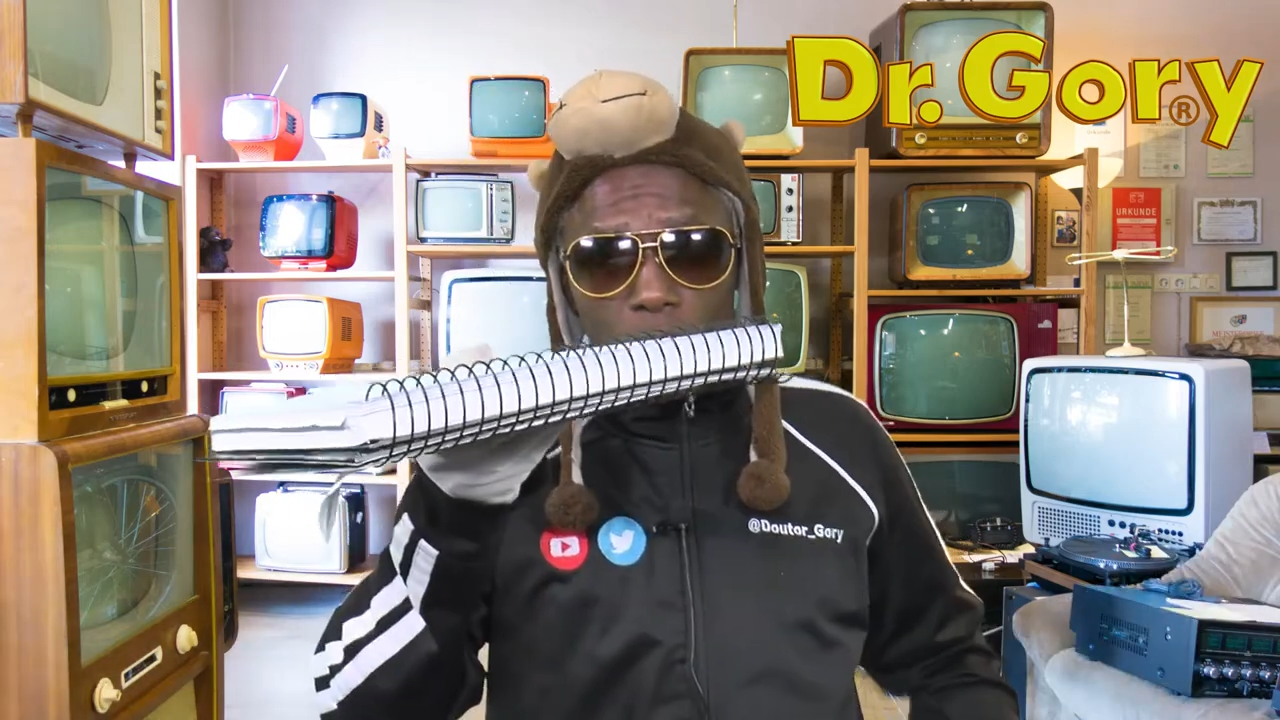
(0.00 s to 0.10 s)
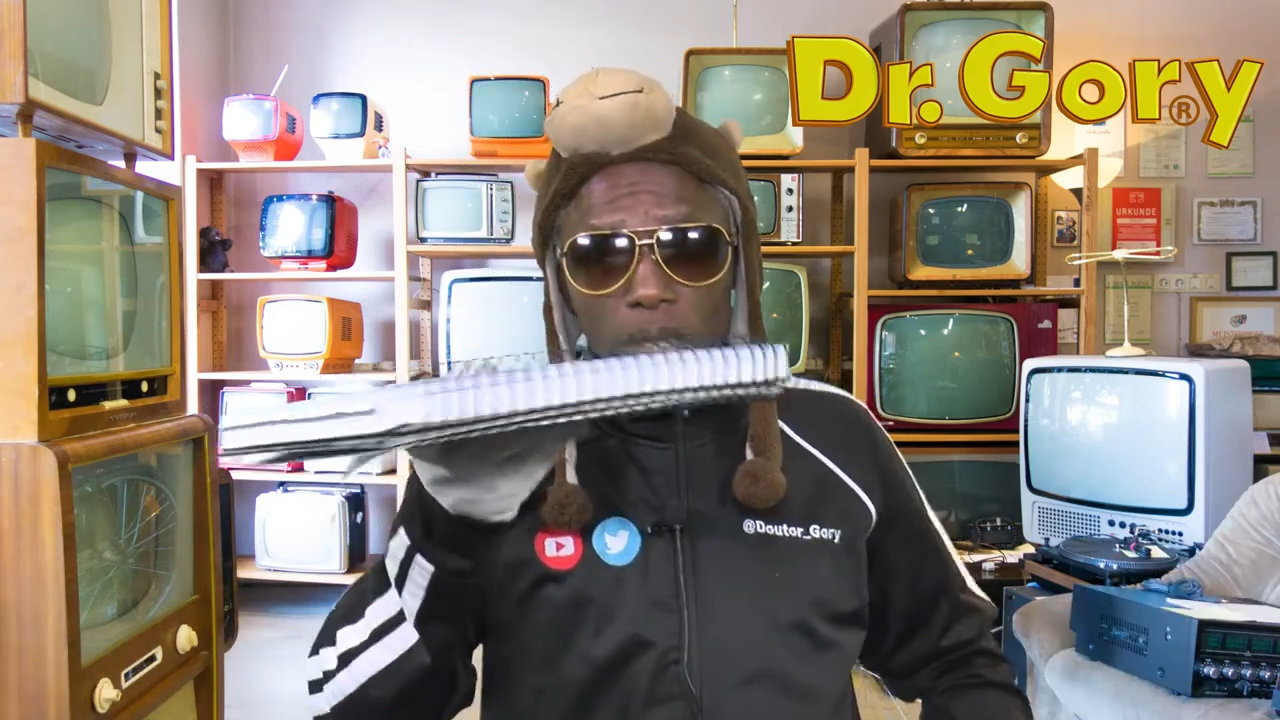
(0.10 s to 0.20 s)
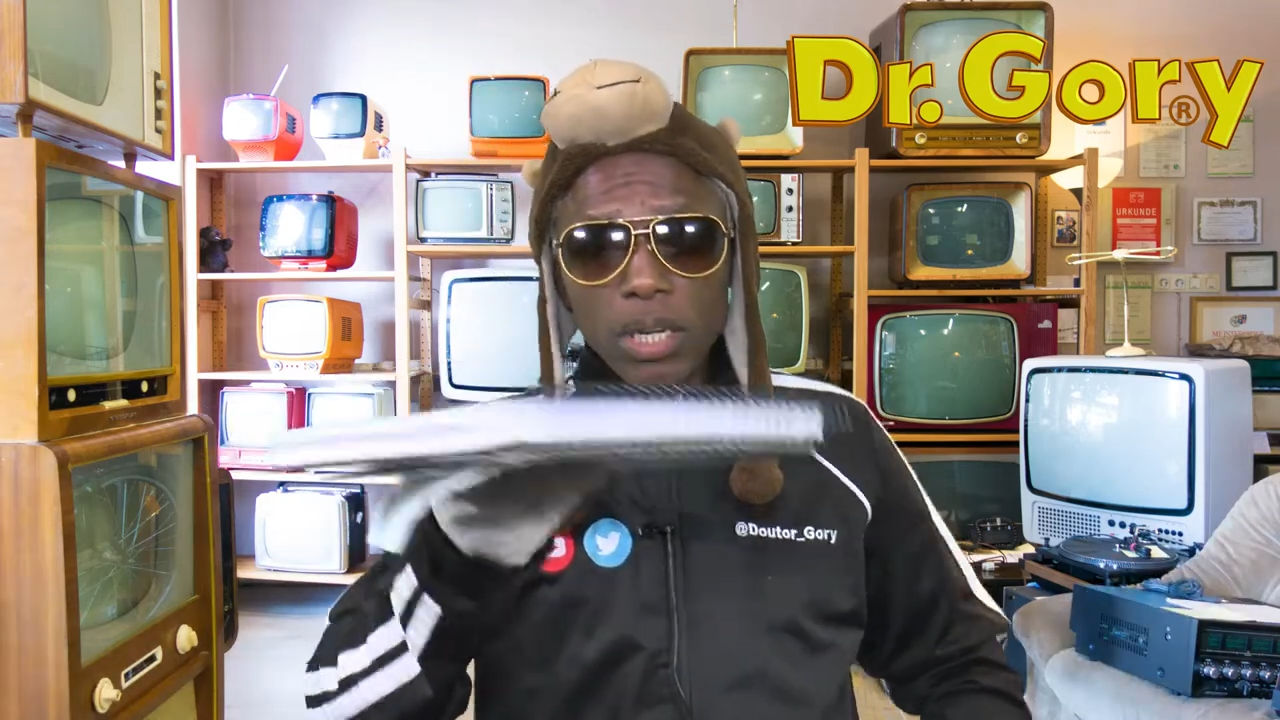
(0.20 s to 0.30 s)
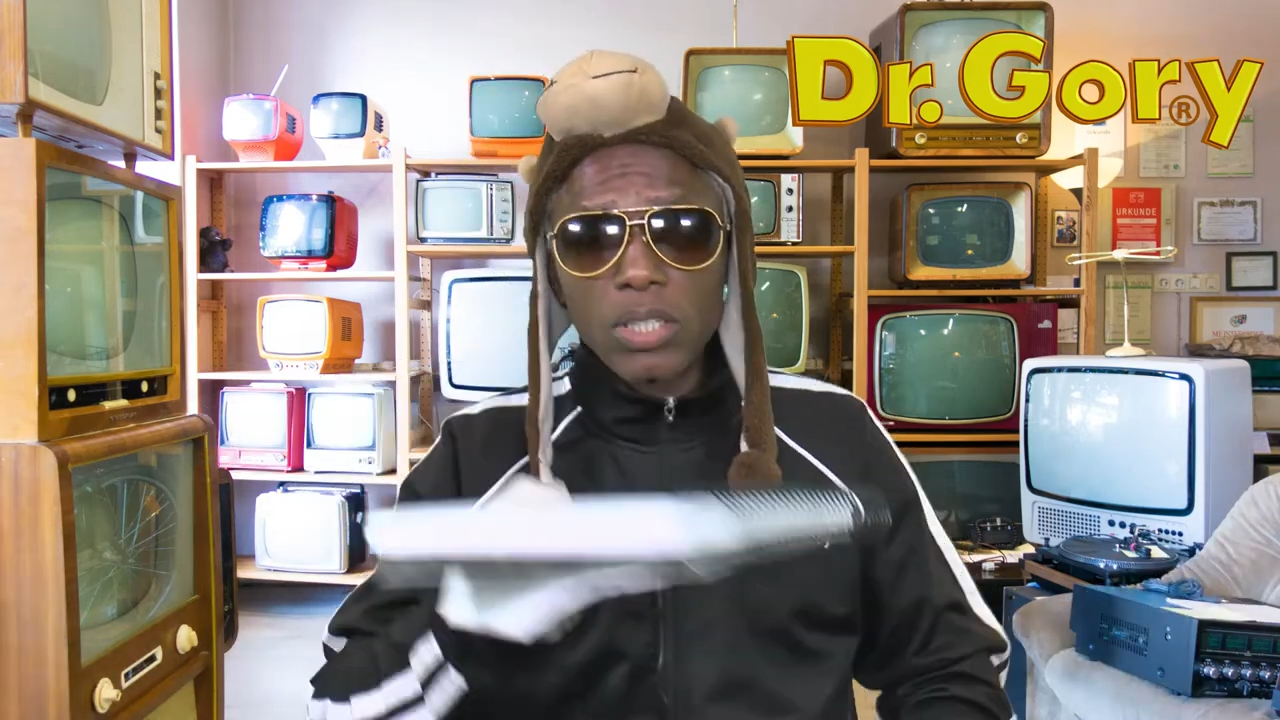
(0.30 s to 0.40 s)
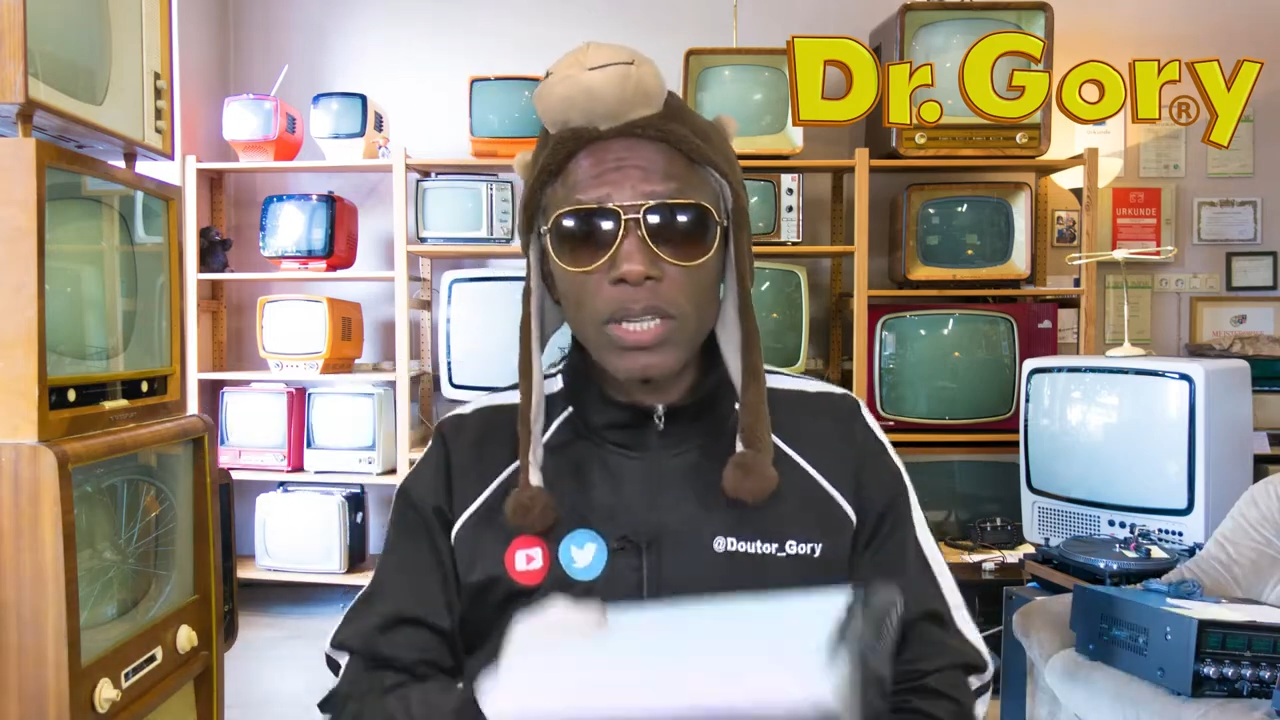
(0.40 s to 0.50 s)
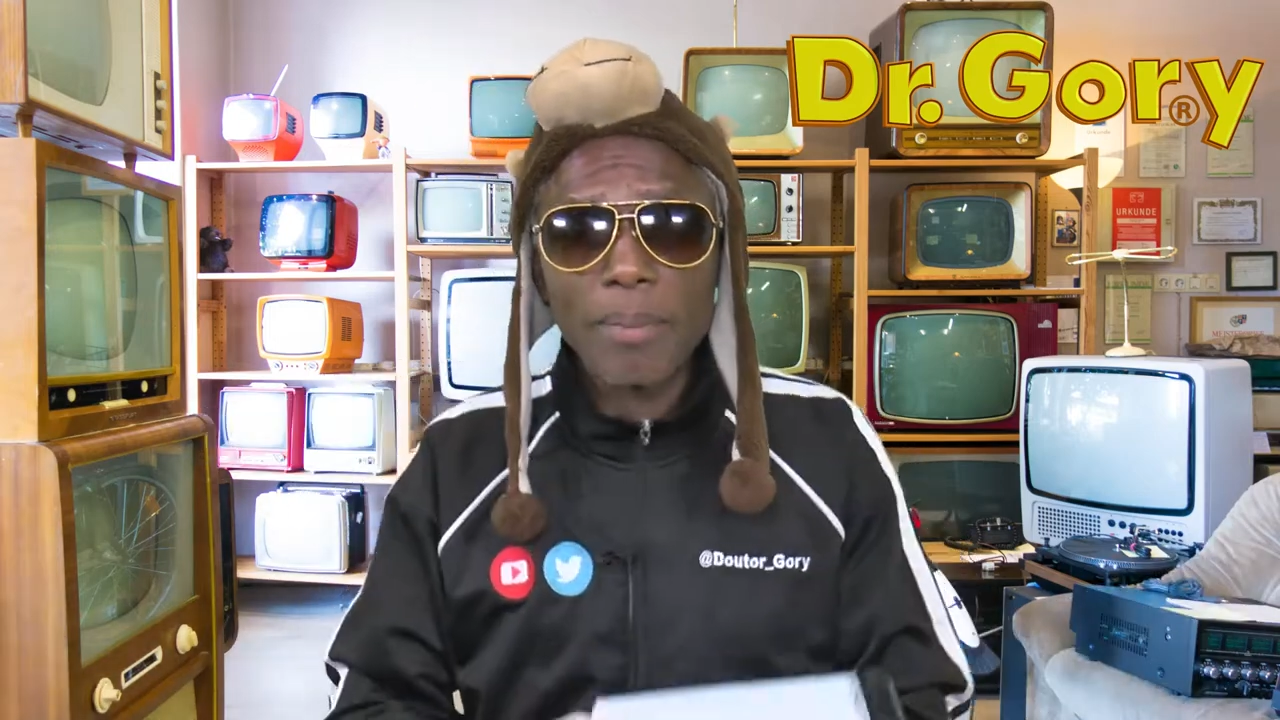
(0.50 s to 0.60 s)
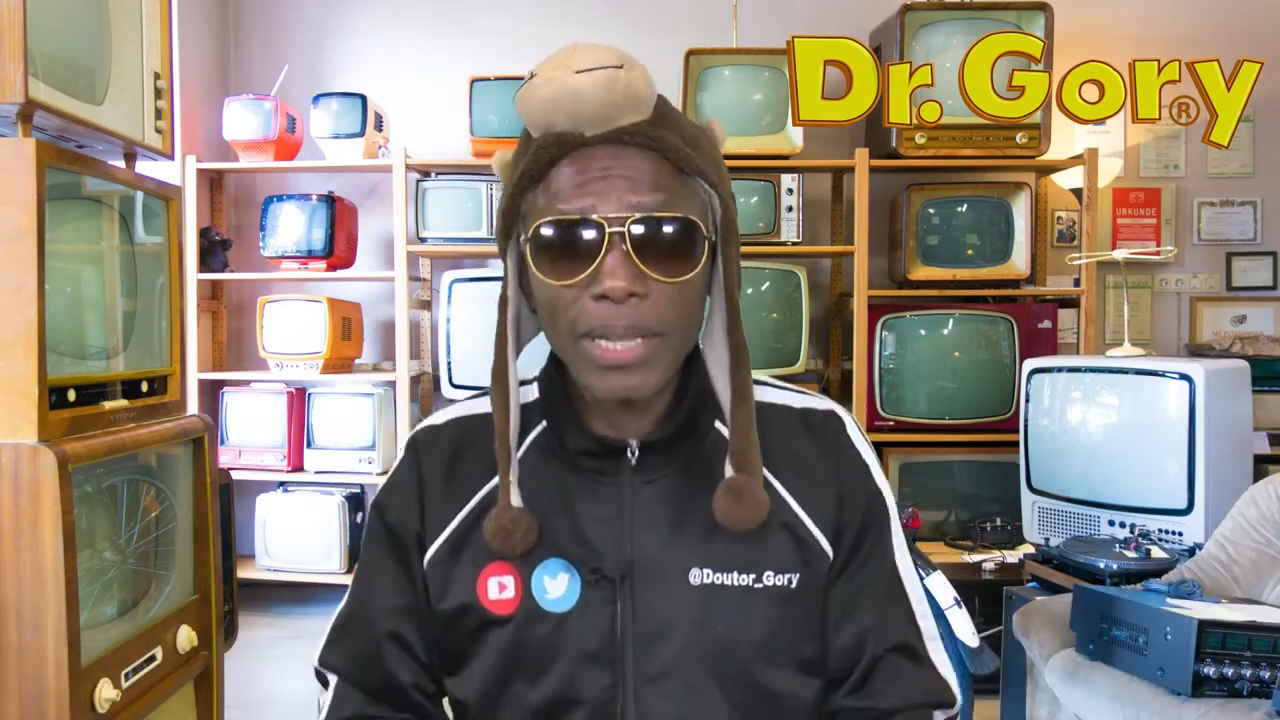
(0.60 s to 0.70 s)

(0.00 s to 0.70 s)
o um caderno de 10